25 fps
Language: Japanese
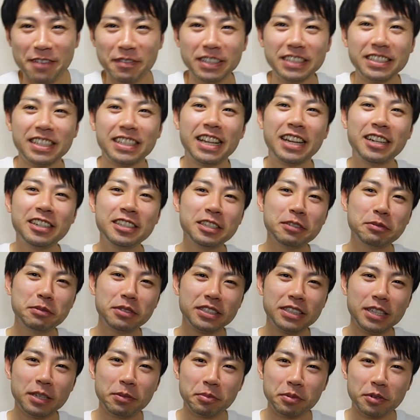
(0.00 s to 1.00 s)
えまずは
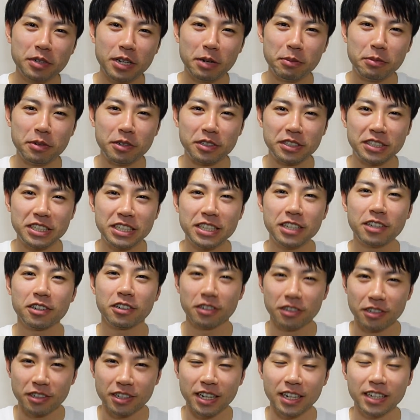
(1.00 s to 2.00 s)
ダルジョブステップクラブの新
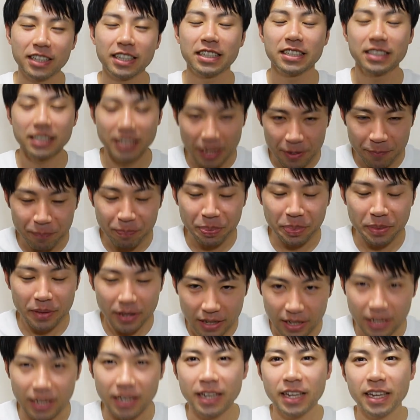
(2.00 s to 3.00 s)
曲からですね。
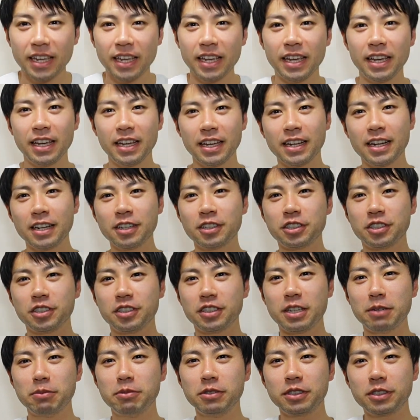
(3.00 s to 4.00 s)
はい。えー、各種
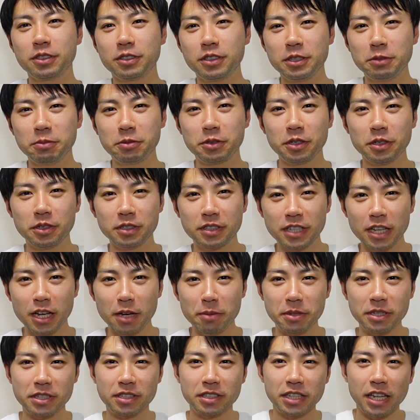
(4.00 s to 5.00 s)

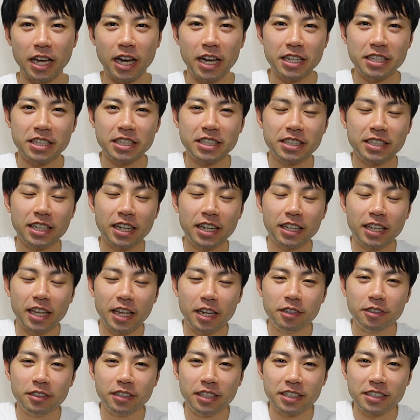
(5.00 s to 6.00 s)
サブスクリプションサービスに配信されてい
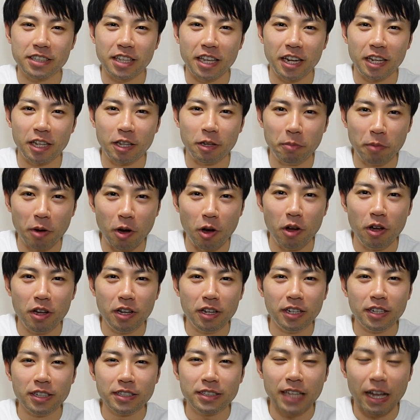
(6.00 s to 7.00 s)
るんですけれども、
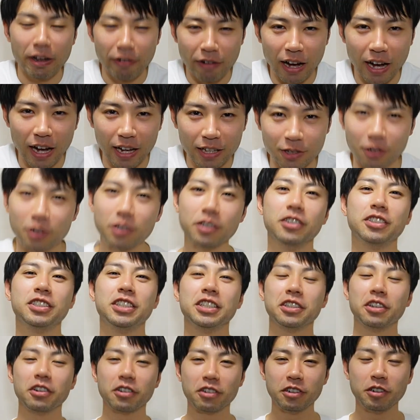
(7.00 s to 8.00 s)
タワーという
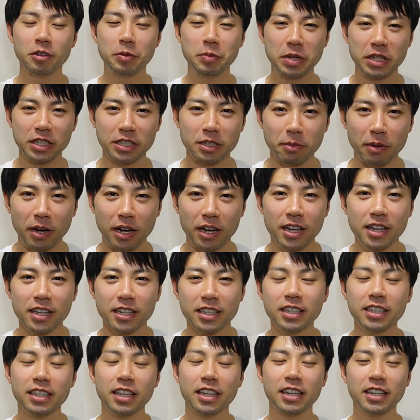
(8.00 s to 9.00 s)
新曲、皆様
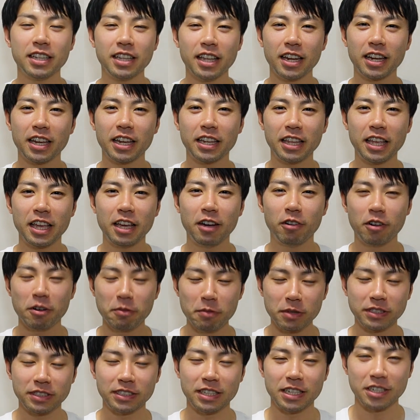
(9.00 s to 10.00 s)
聴いていただけており
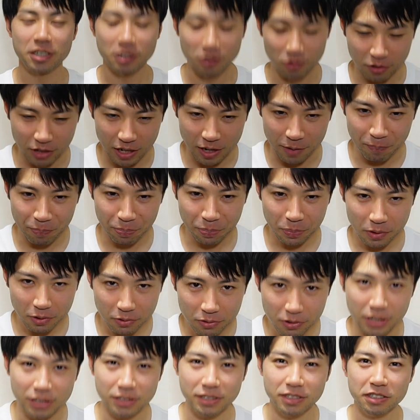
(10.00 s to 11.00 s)
ますでしょうか
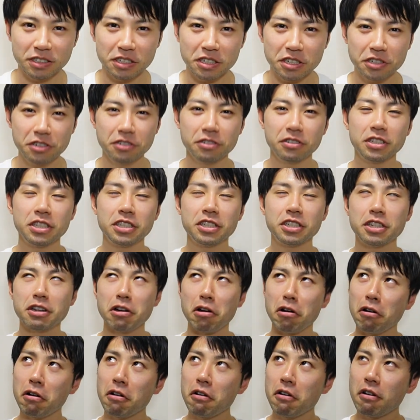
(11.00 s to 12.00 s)
?5 月20日
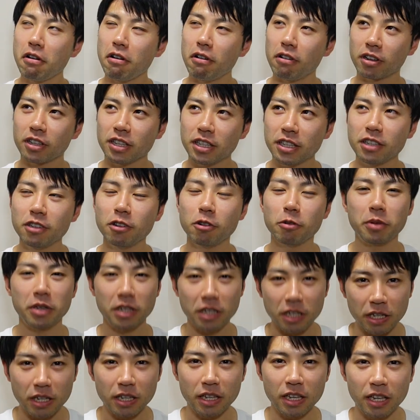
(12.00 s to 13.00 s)
の金曜日
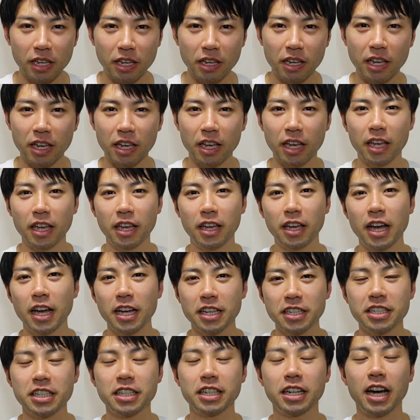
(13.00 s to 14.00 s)
に、えー、
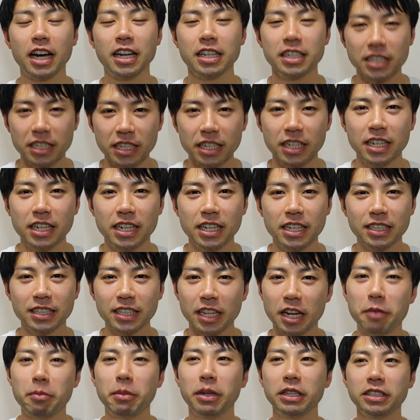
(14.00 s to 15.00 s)
配信開始
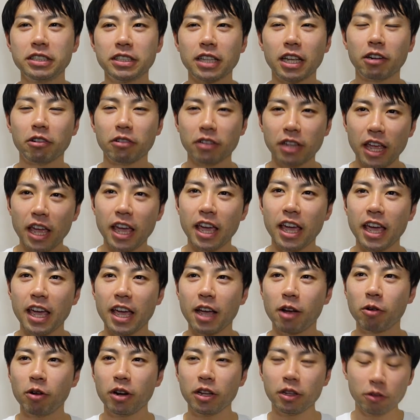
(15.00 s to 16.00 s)
されましたので、
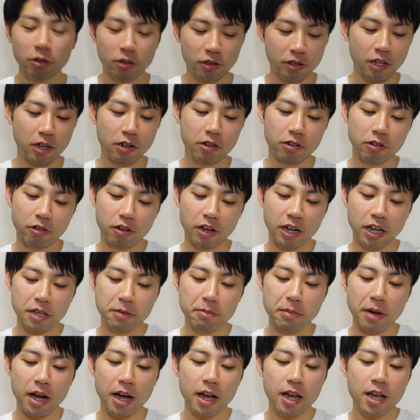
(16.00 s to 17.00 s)
えー、これ撮ってるのが
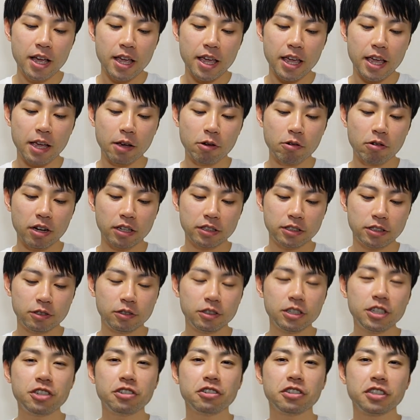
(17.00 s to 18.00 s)
今、えー、5月
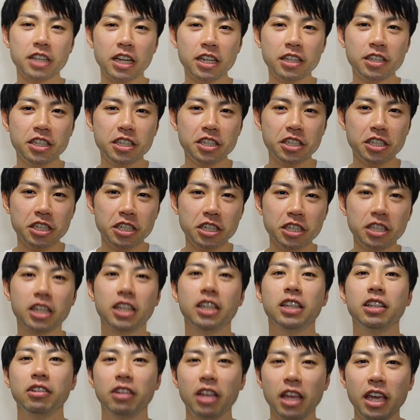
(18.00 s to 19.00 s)
の23日
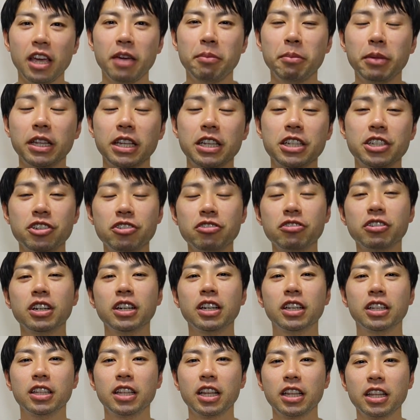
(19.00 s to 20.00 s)
なので、まだ1週
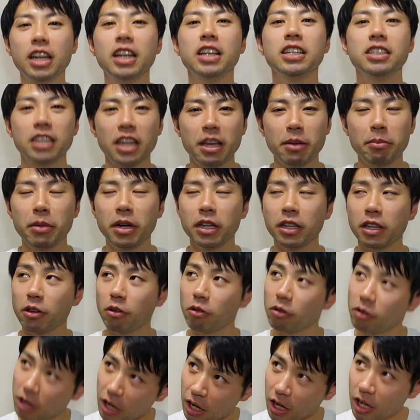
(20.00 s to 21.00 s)
間経ってないですね。まだ
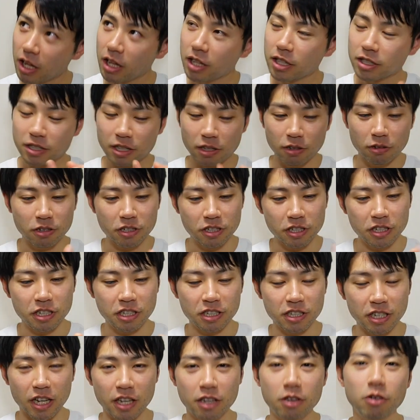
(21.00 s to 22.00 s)
4日
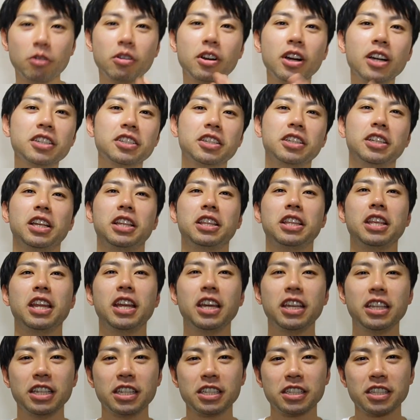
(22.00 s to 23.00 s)
?0123、4日しか経って
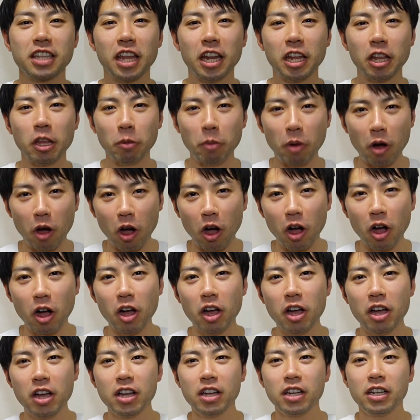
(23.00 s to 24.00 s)
ないんですけれども、
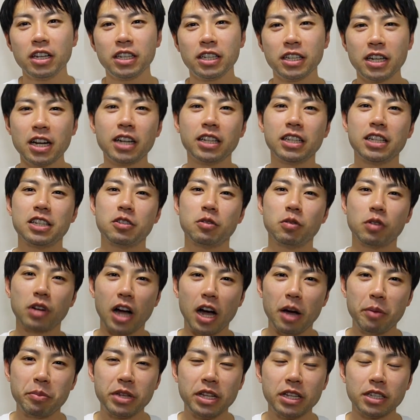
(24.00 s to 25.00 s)
いかがでしょう
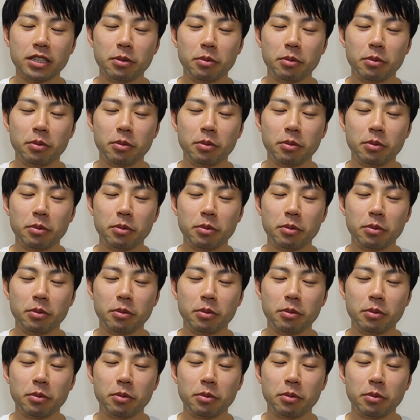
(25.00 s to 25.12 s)
か皆